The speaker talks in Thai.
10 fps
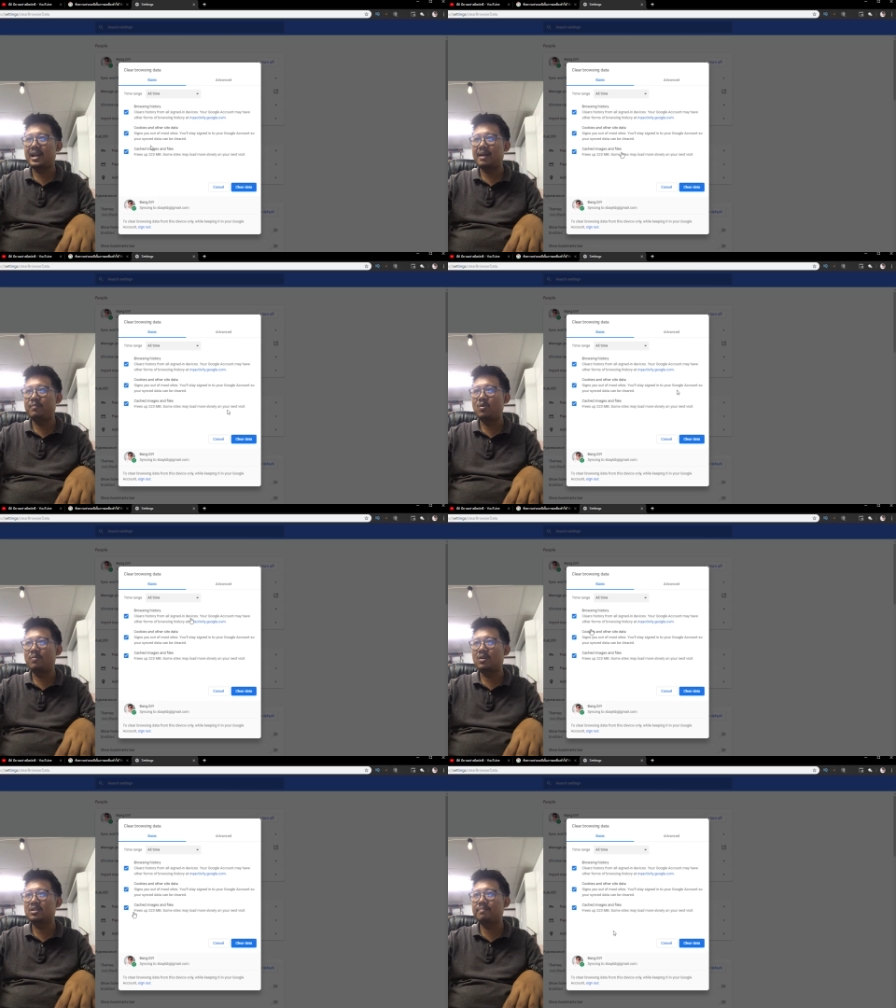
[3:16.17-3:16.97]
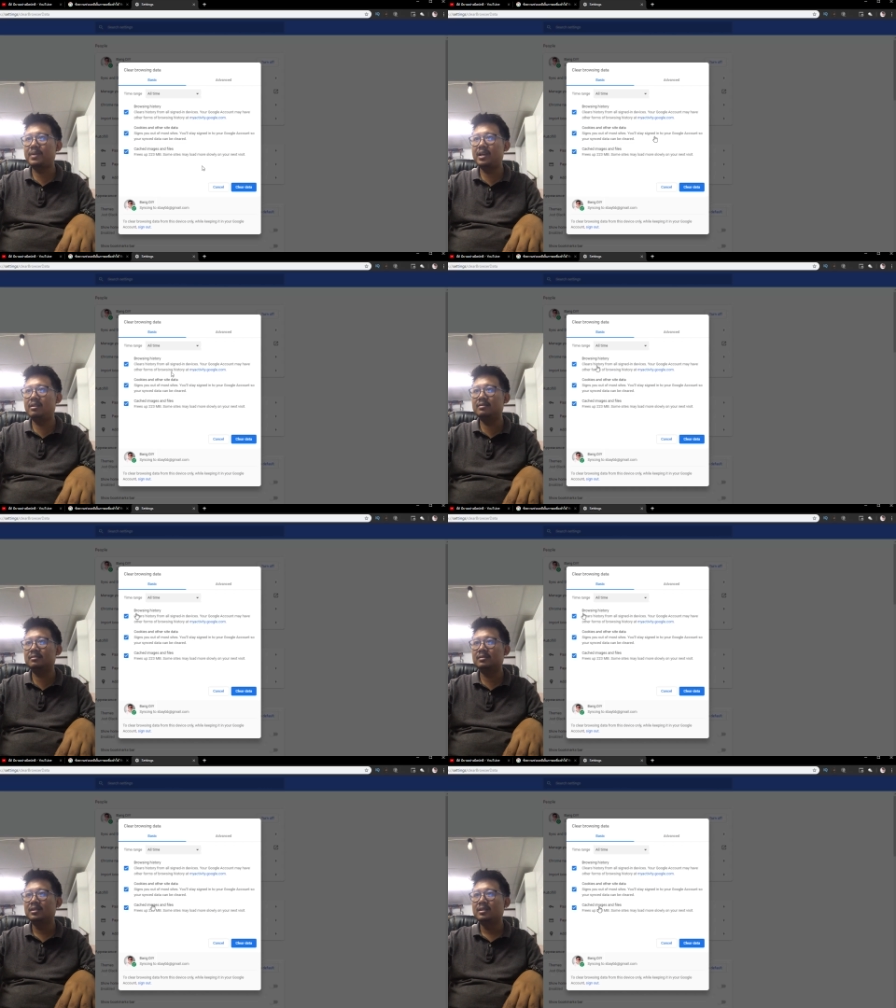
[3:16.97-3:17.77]
นะครับผมก็จะเป็น
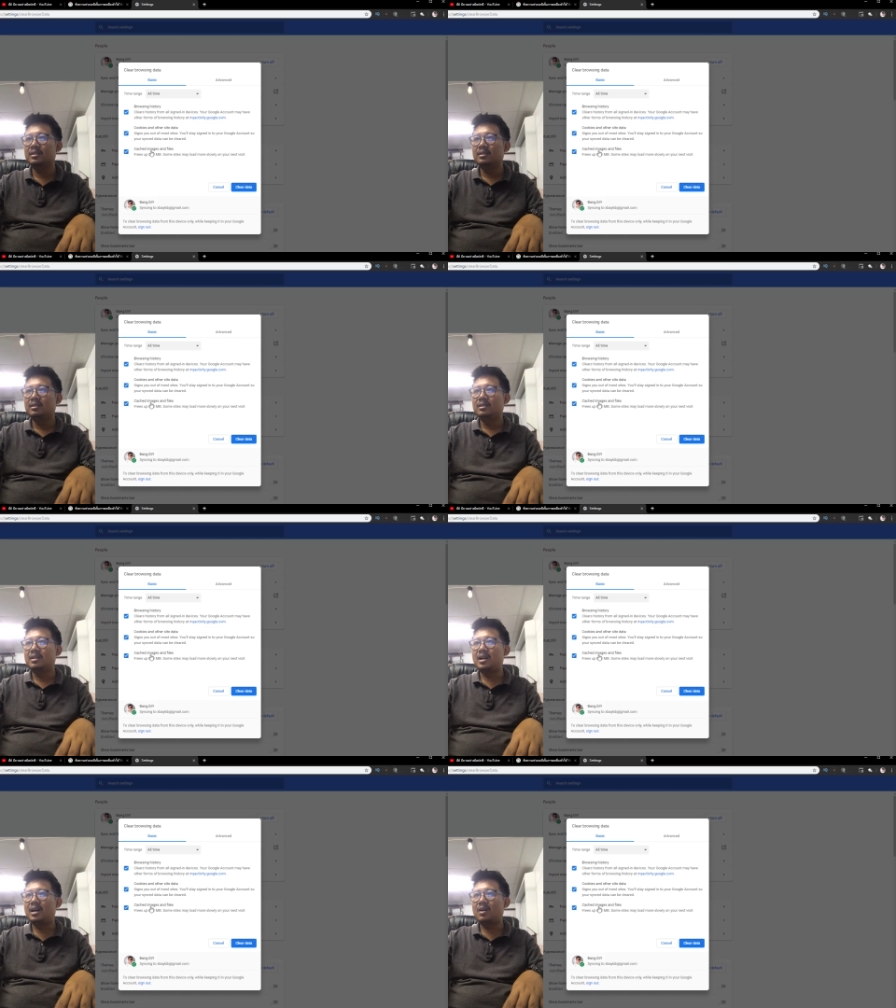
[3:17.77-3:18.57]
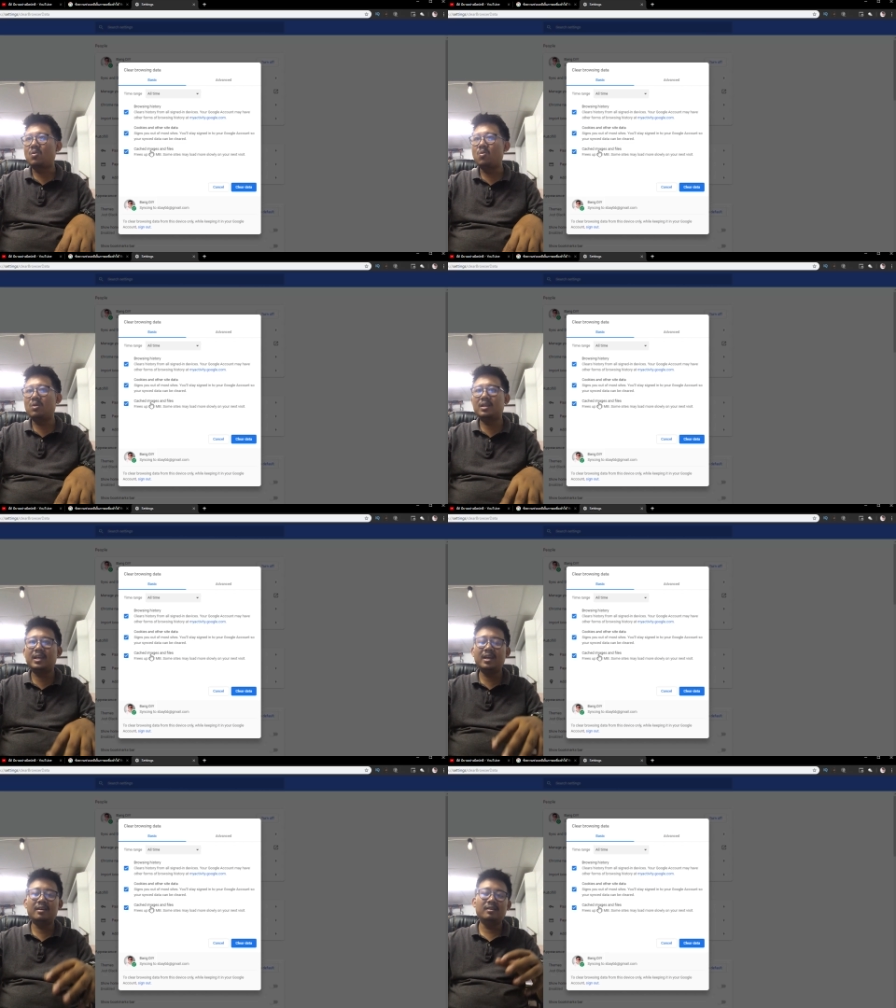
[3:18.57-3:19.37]
คุก
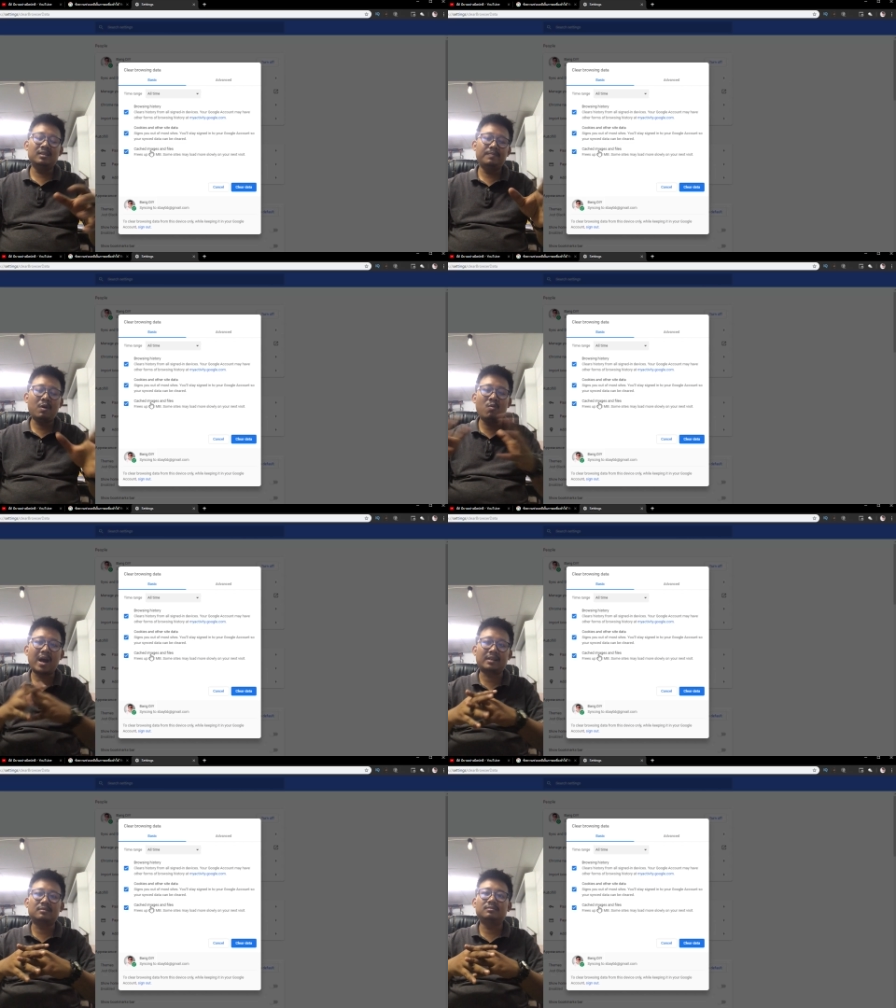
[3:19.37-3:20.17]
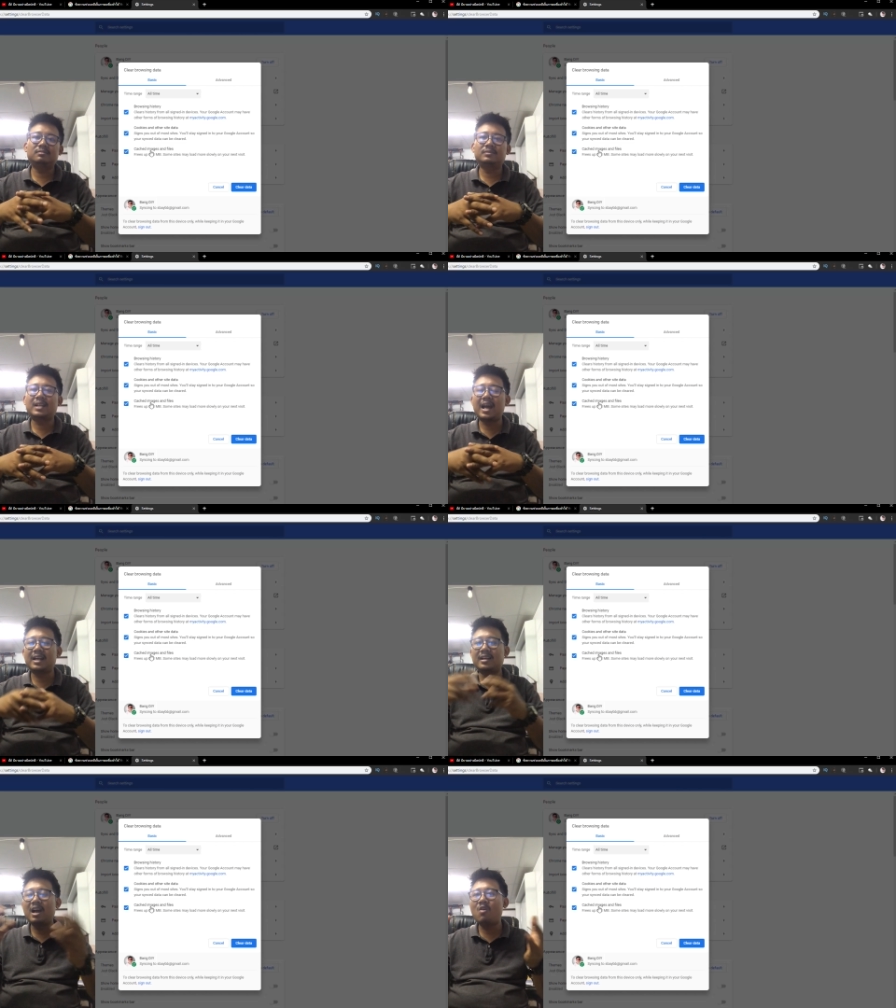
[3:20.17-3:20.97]
กิ้งหรือประวัติกา
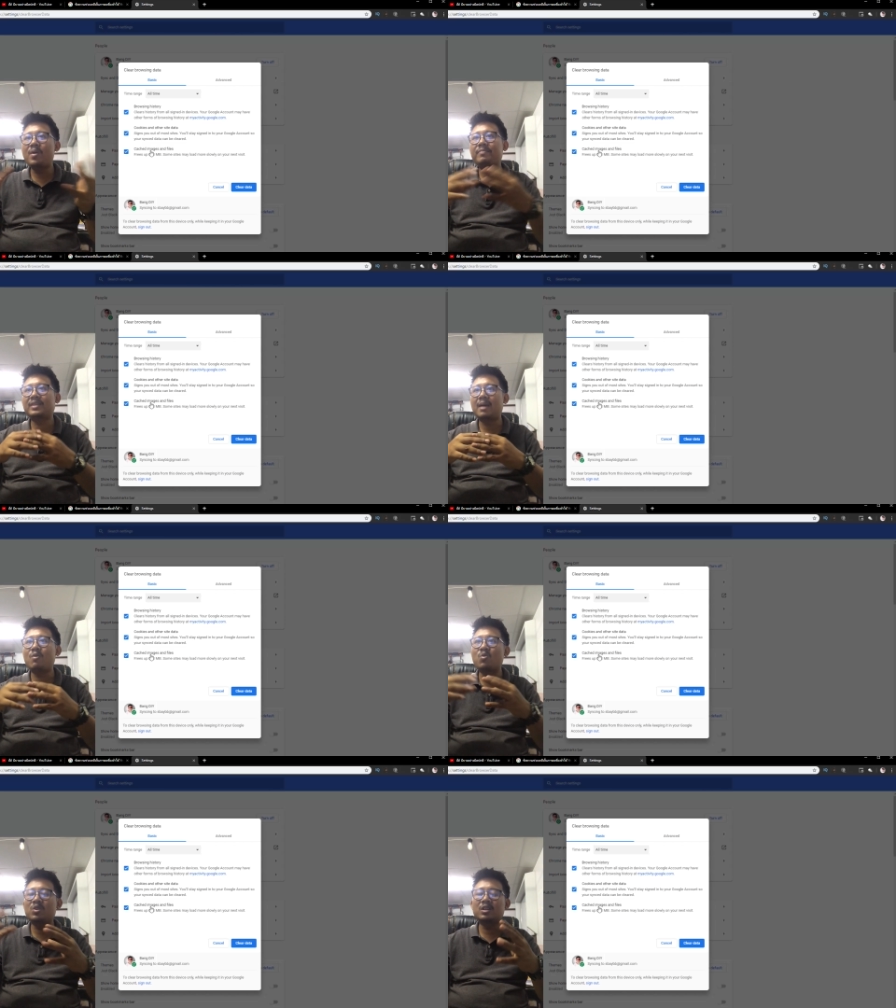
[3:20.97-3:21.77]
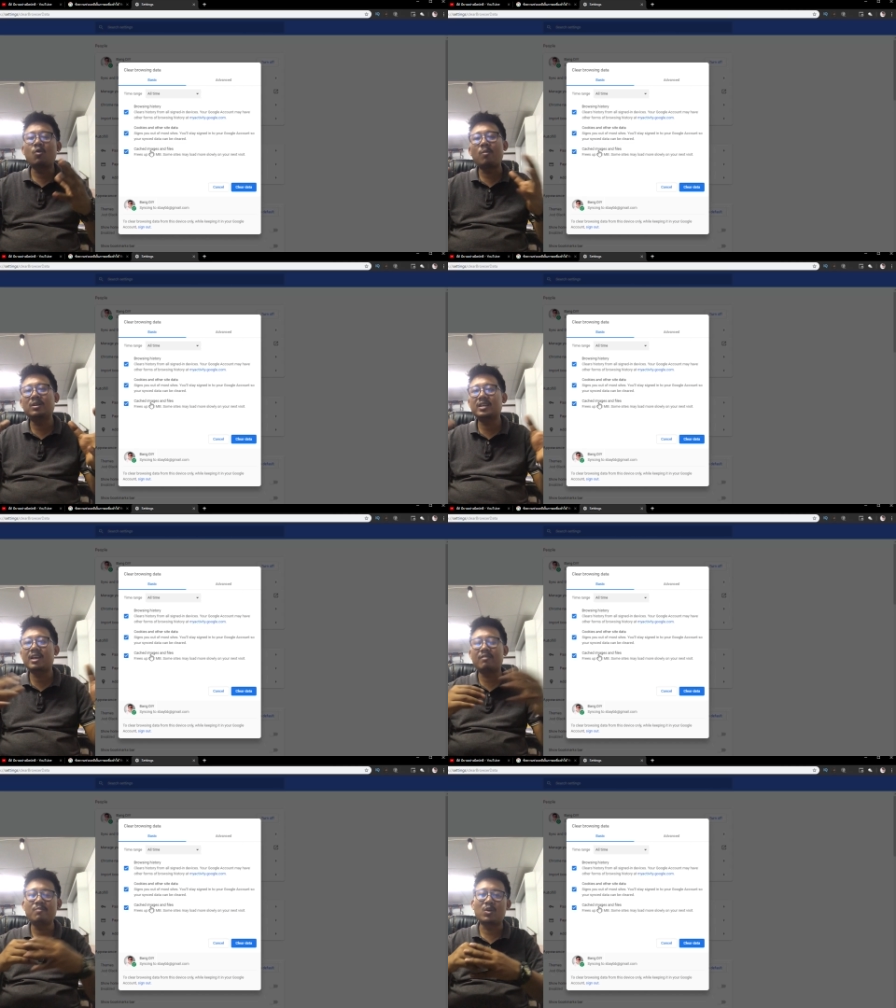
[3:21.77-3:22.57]
รเข้าเว็บไซต์พวก Google Chrome เขาจะ
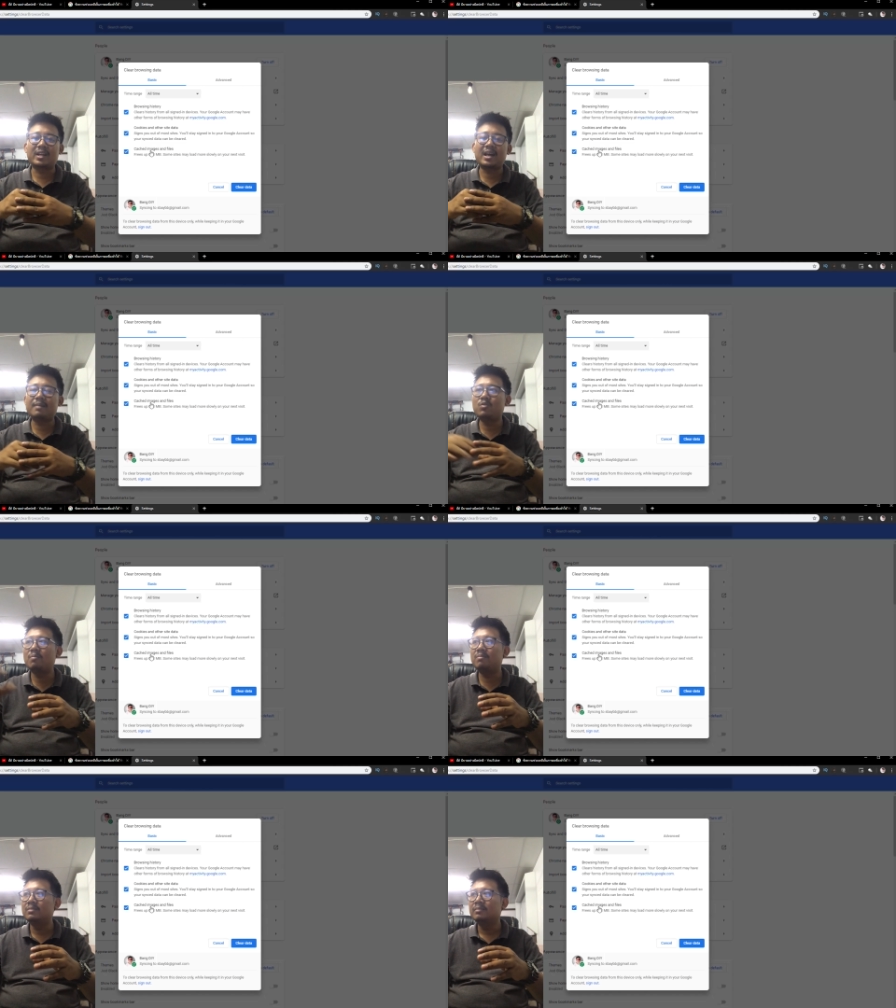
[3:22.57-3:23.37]
เก็บไว้หมดนะฮะพวก